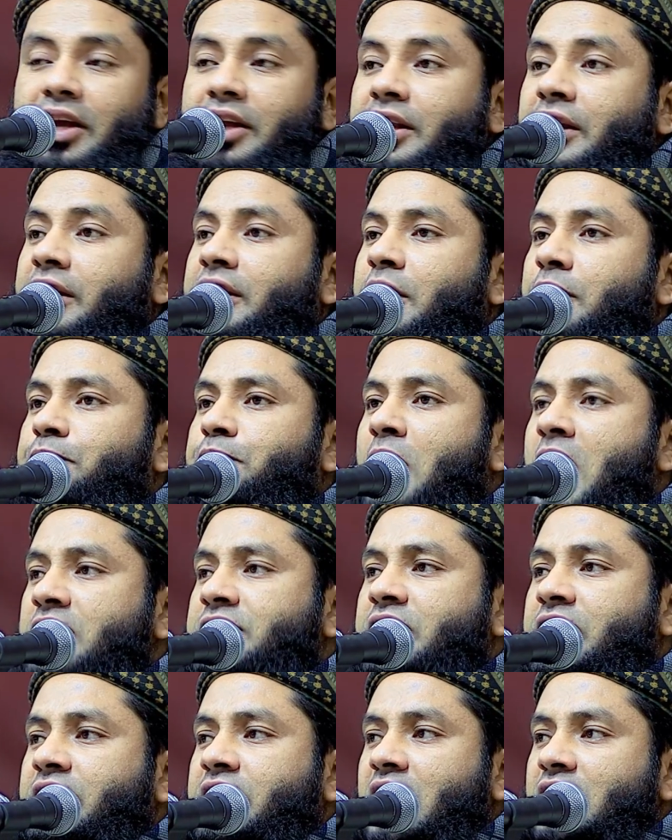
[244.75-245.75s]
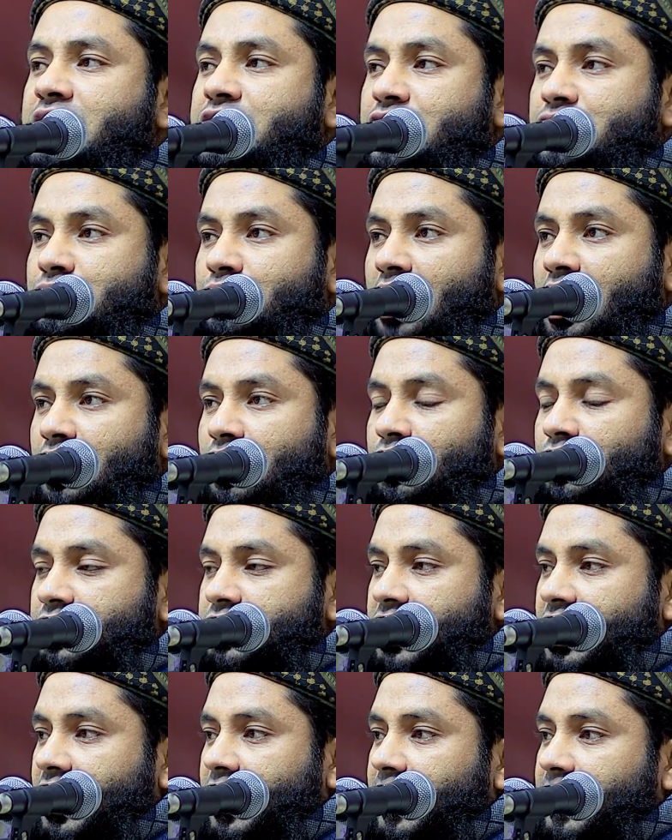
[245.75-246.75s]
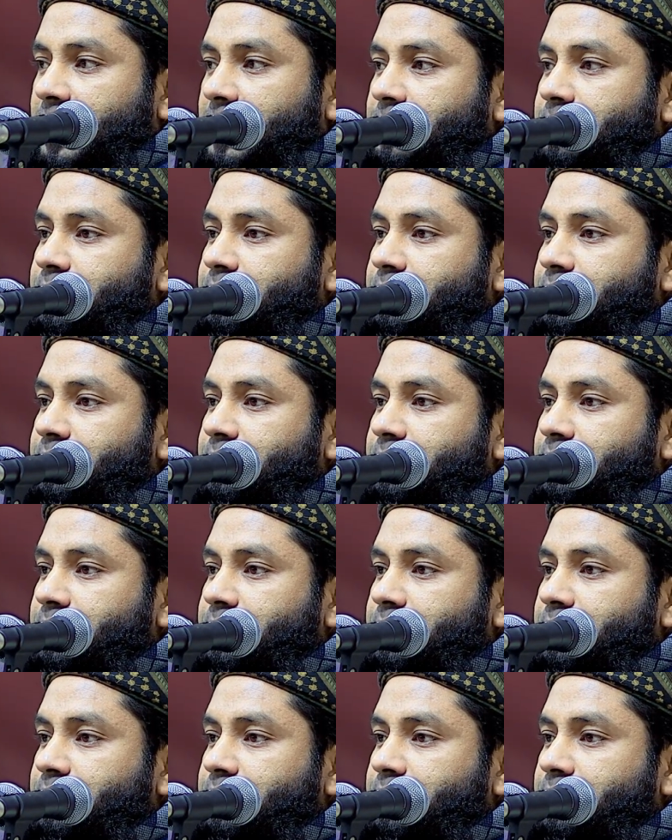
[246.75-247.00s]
এদেরকে ফাঁসির কাস্টে ঝুলানো উচিত